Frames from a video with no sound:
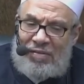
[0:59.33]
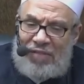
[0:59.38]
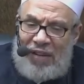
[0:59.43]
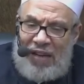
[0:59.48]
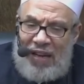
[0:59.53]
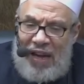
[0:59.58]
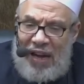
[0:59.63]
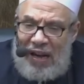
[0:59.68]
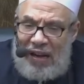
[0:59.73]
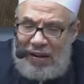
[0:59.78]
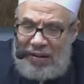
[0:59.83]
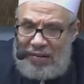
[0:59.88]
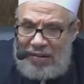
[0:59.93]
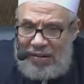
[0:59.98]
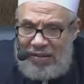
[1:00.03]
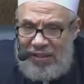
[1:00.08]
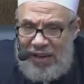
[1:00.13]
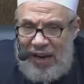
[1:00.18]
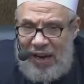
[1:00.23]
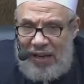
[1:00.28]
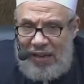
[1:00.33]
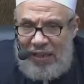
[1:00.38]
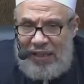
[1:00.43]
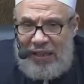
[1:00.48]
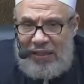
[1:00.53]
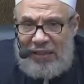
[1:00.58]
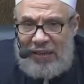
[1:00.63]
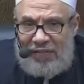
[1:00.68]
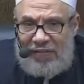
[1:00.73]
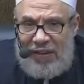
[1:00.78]
فلا حرج
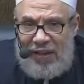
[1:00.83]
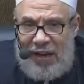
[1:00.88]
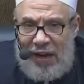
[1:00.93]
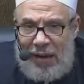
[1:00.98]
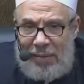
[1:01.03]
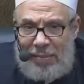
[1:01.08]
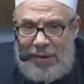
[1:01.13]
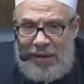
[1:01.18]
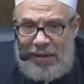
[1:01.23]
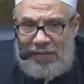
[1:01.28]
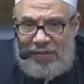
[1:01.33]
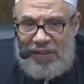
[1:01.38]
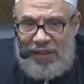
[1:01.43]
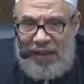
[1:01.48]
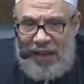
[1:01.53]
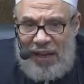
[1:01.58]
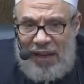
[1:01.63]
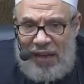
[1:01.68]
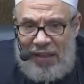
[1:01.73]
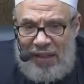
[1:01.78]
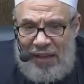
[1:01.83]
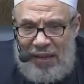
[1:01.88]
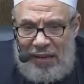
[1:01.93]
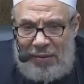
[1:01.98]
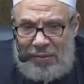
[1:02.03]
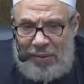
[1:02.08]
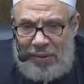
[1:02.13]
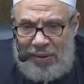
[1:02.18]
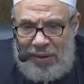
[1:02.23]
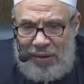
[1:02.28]
عليك في العمل في هذه
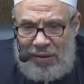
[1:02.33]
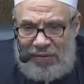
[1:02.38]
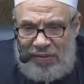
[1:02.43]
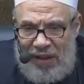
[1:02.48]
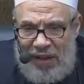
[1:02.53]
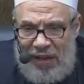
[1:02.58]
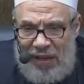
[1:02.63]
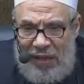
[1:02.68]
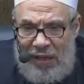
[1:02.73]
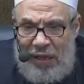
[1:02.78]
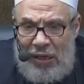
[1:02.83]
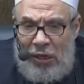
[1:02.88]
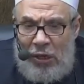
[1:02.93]
الوظيفة